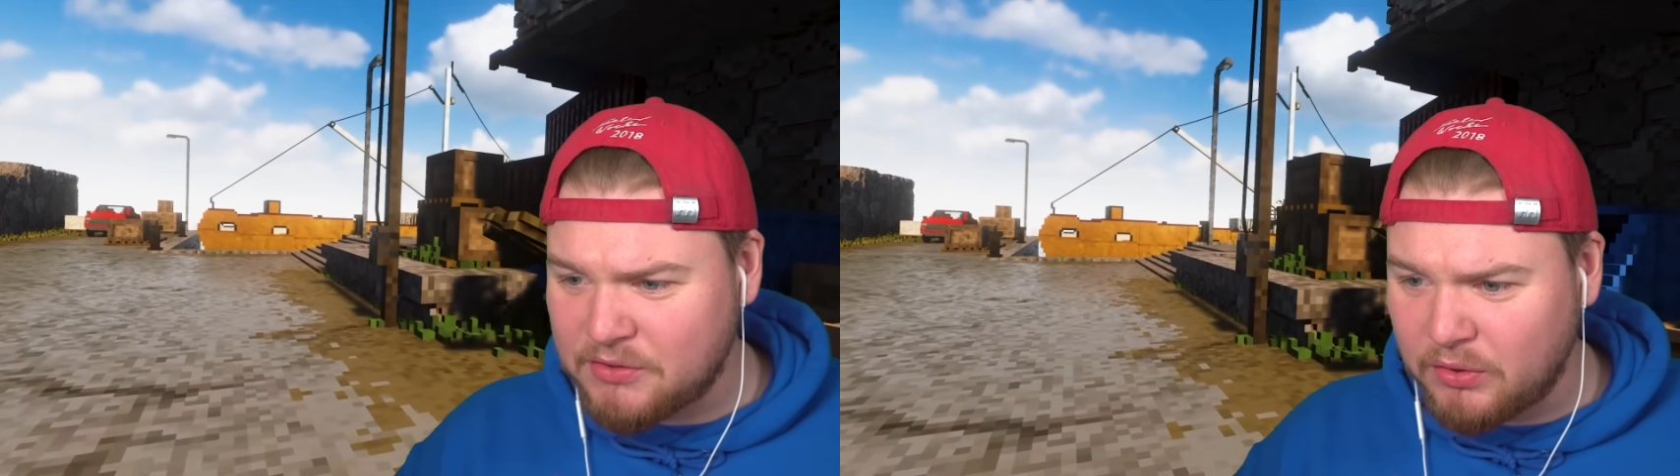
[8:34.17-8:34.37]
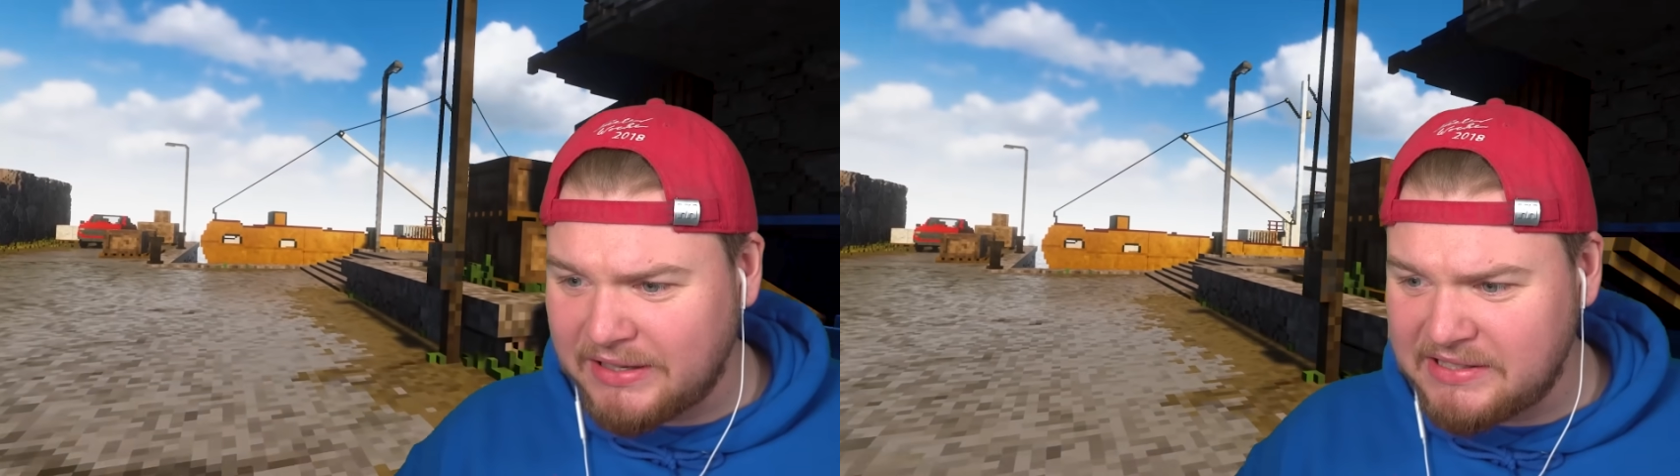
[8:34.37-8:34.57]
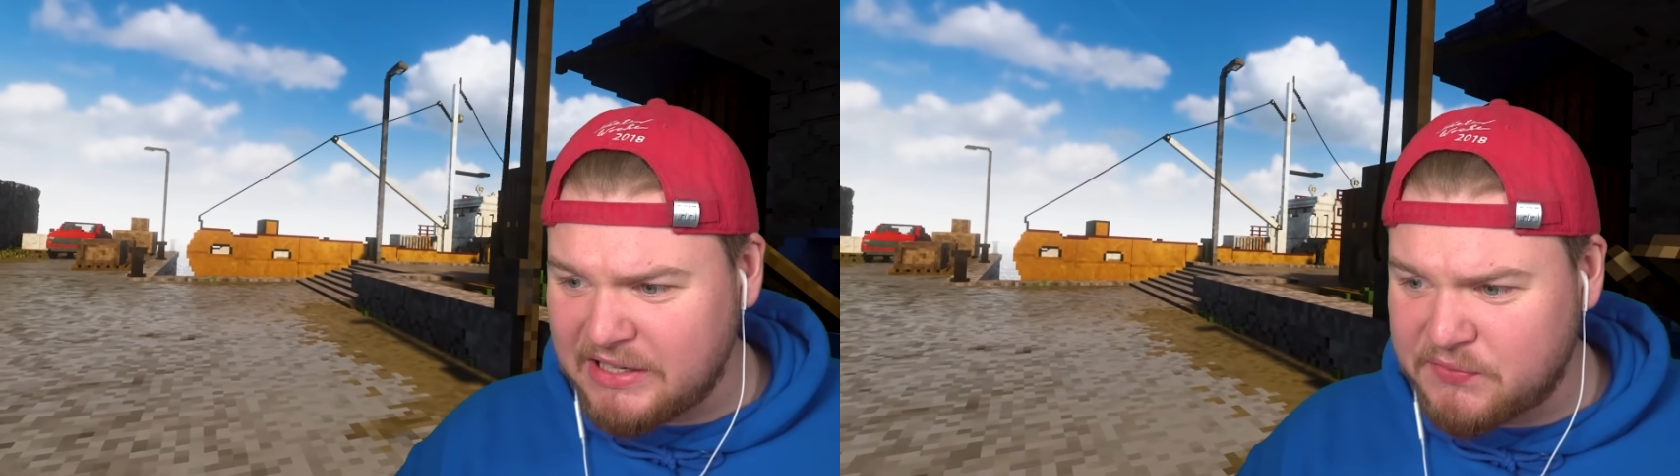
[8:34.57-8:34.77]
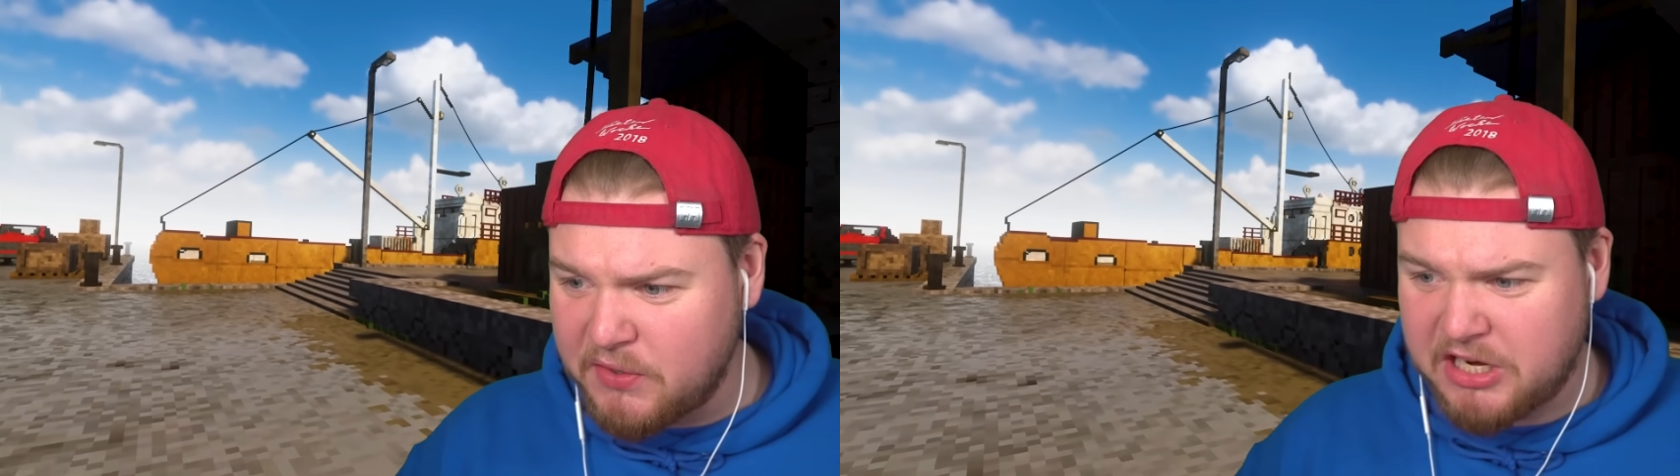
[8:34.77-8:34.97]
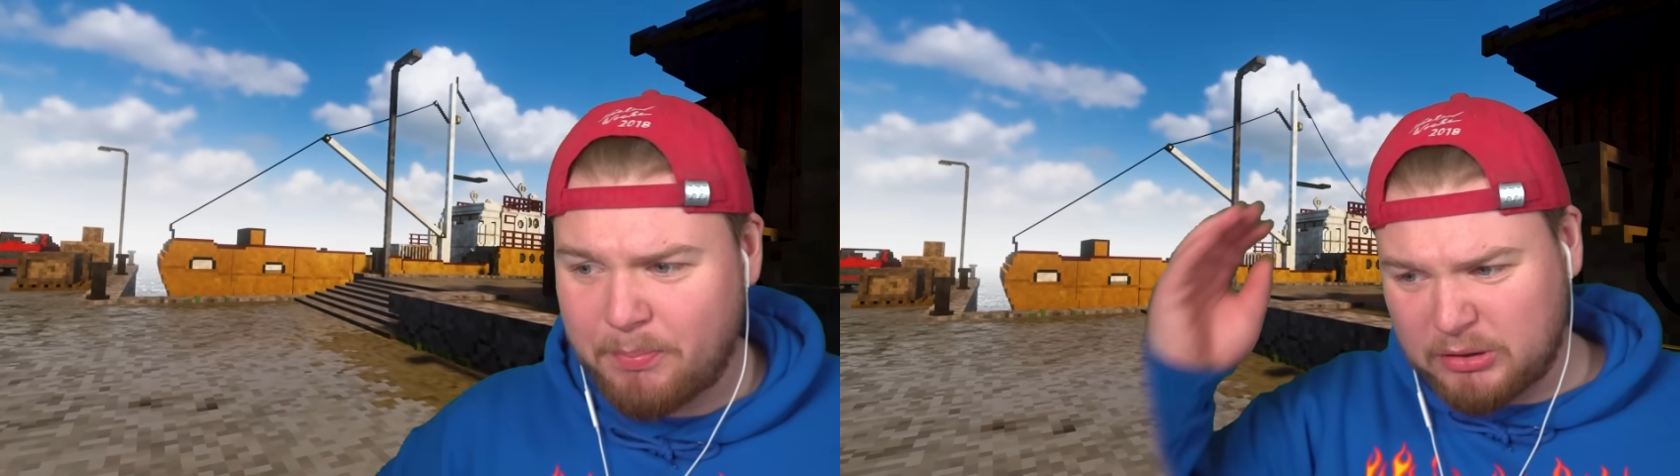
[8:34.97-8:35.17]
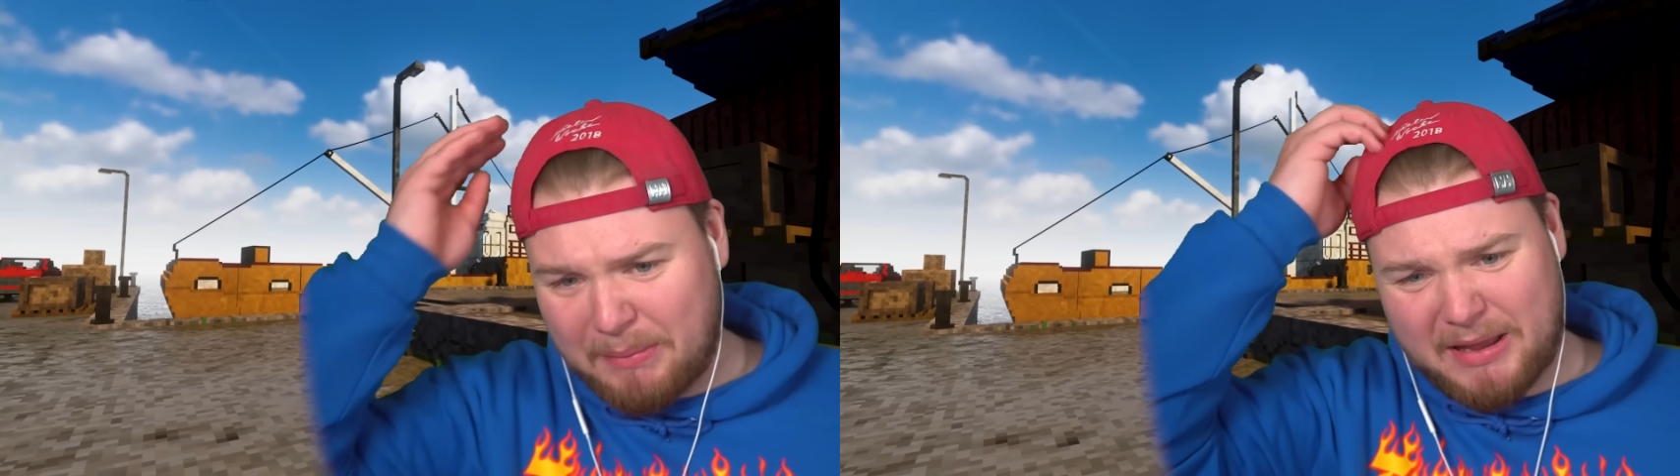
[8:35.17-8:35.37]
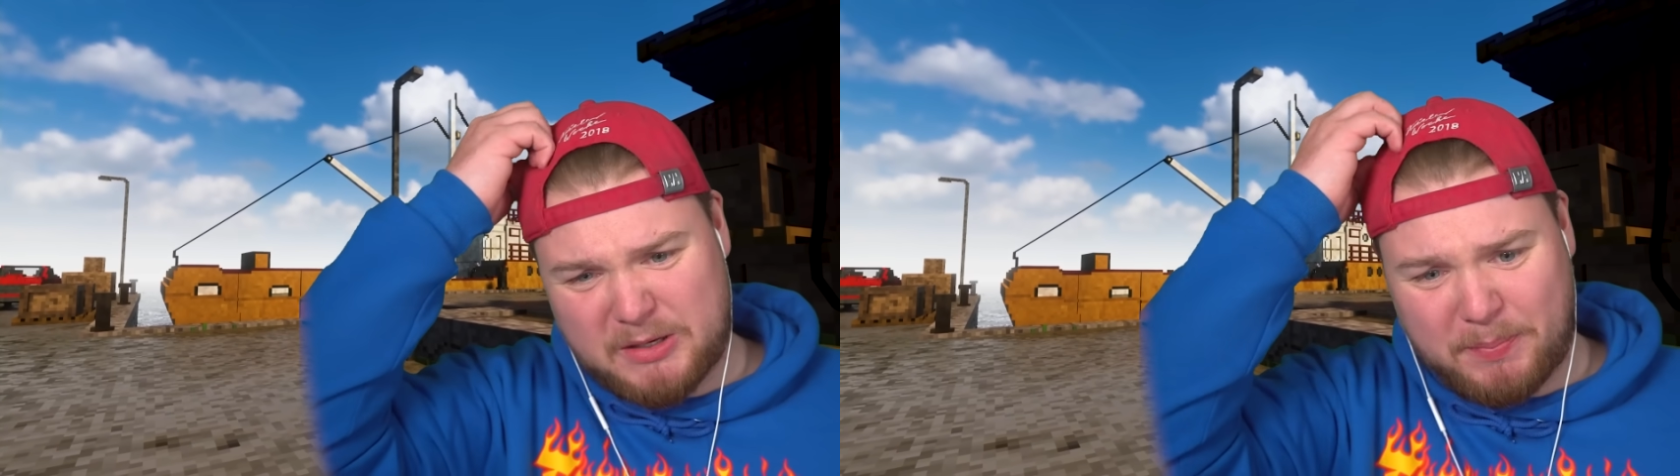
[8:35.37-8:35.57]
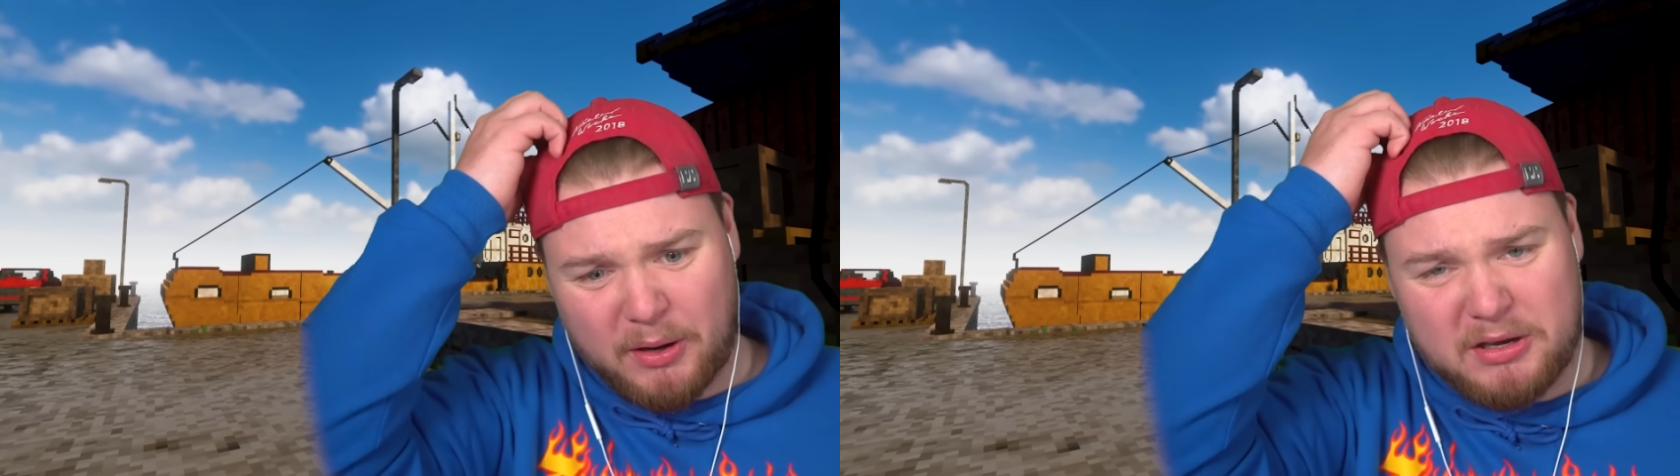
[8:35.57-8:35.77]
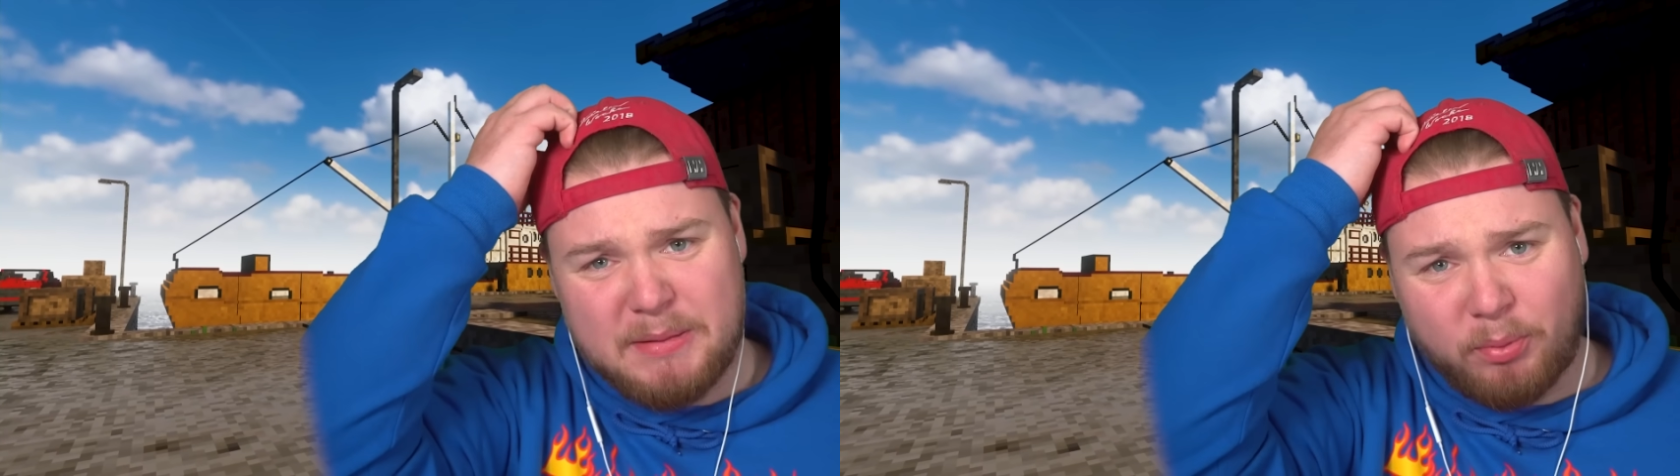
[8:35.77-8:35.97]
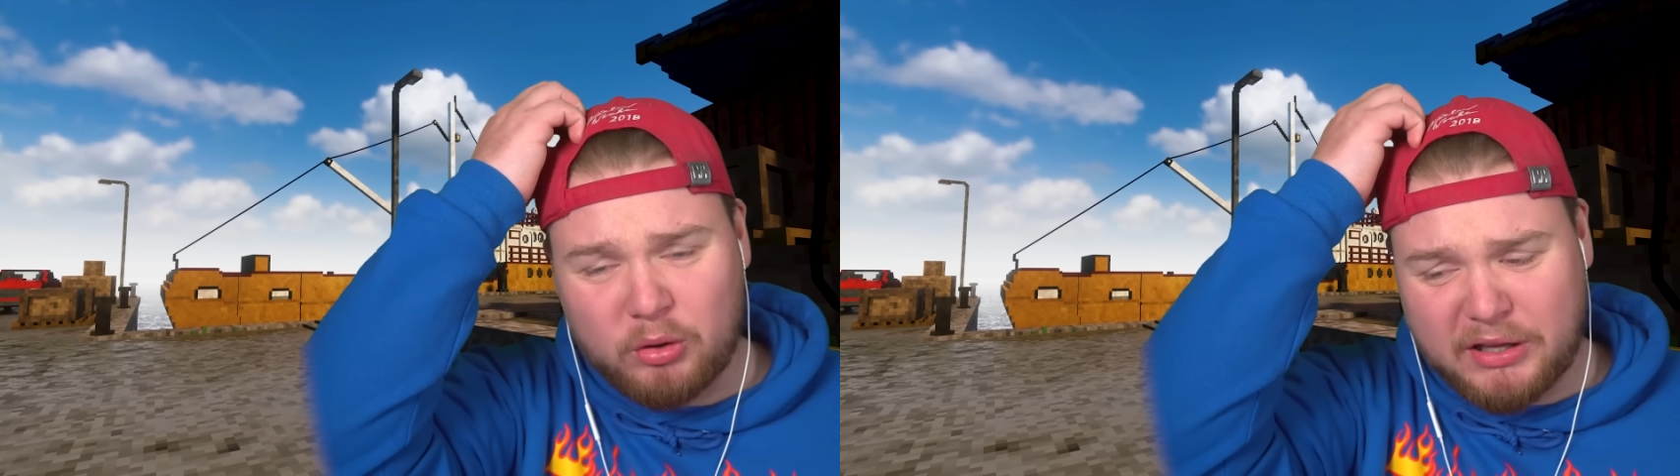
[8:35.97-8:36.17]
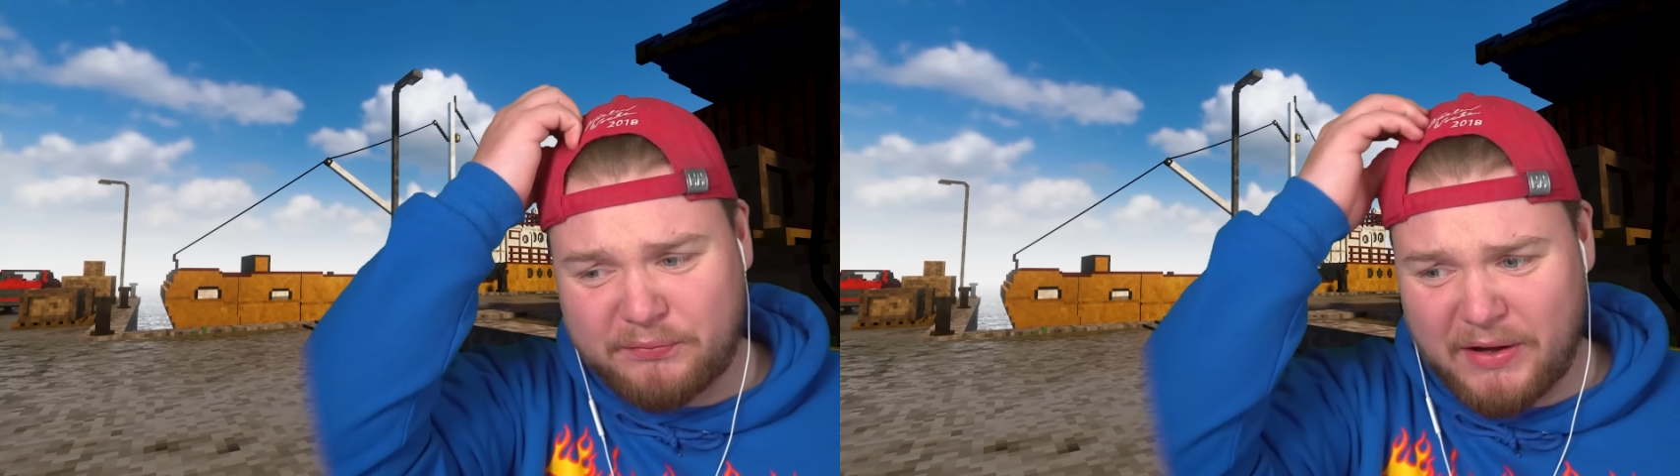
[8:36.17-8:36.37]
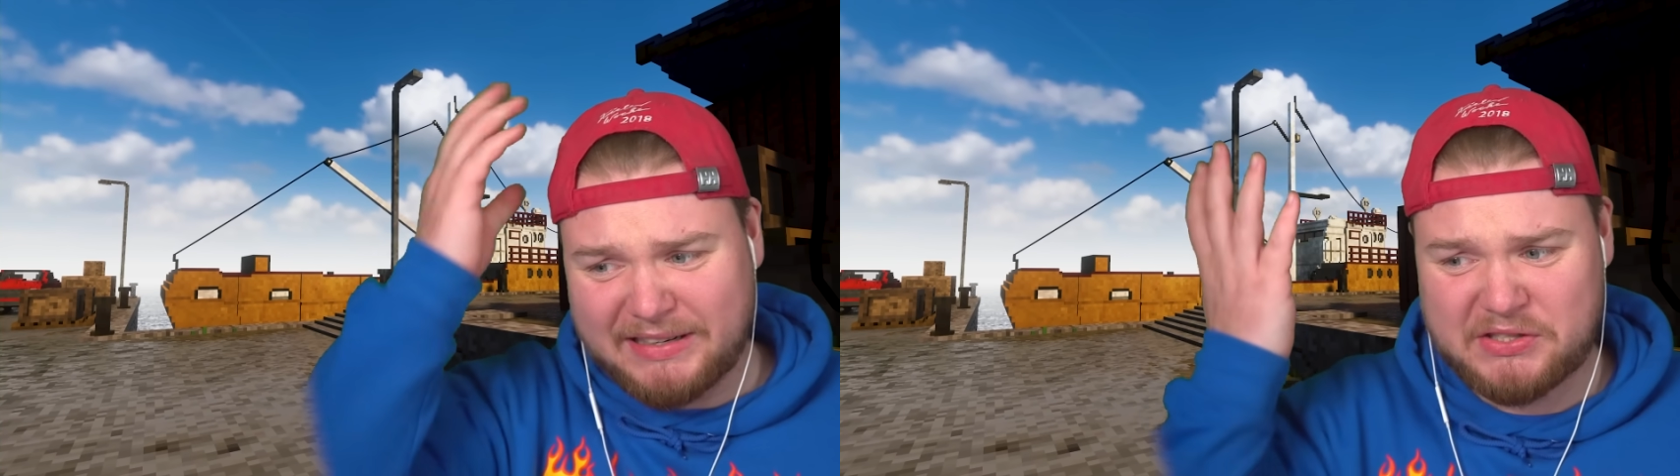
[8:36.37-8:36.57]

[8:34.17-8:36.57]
ist so ein riesiges Fischerboot. Aber ich bin noch nie Boot gefahren.